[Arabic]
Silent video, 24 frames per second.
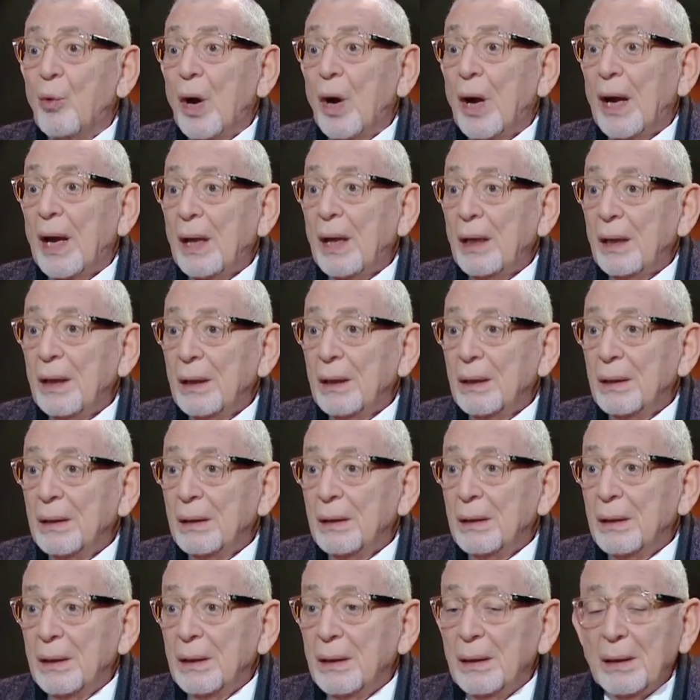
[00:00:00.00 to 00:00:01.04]
مواجهه
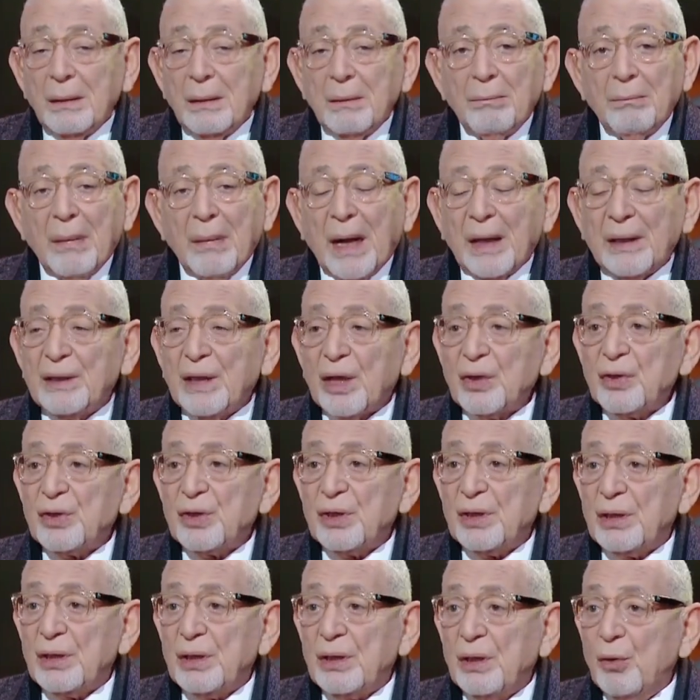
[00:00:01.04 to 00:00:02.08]
ما عندكش
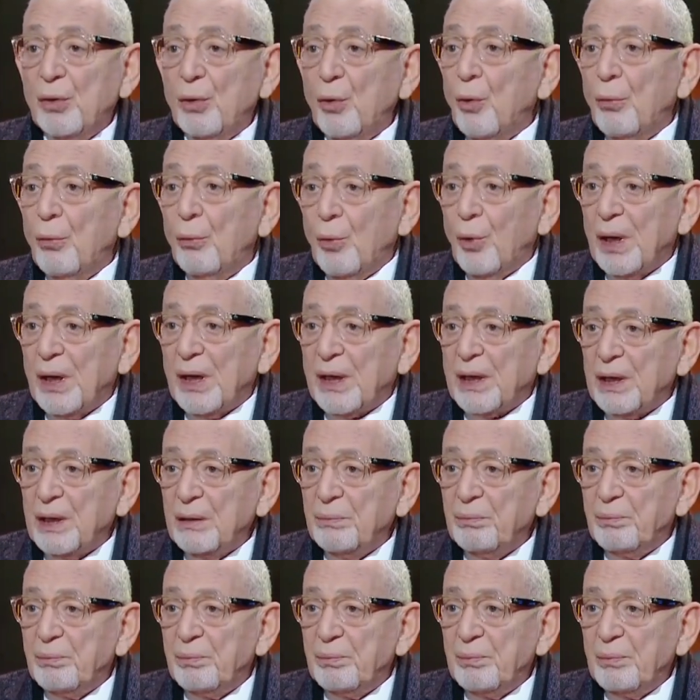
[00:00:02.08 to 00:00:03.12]
لؤم ولا
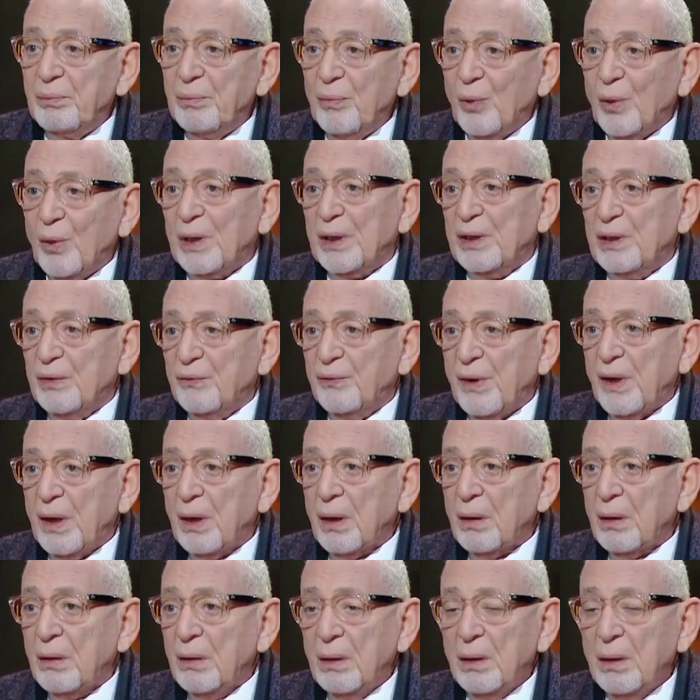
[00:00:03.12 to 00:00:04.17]
كذب ولا
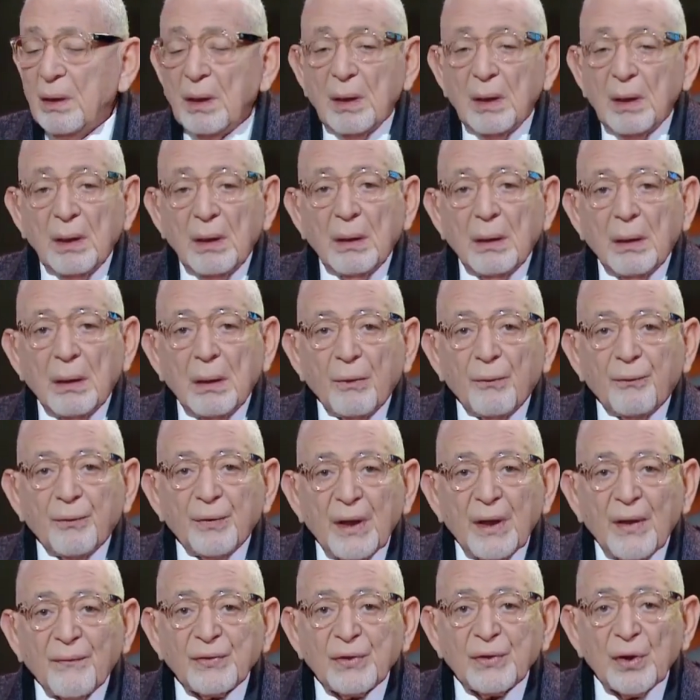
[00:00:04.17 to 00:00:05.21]
نفاق
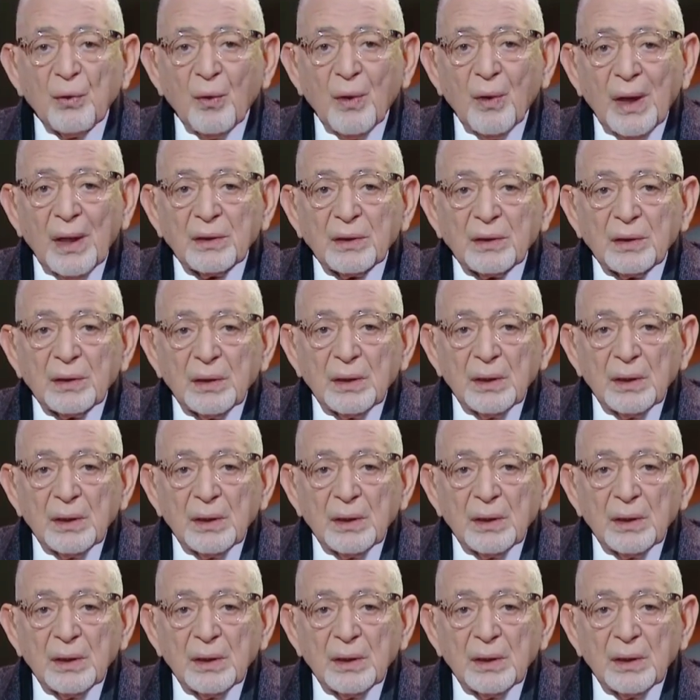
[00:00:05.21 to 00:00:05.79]
في نفس الوقت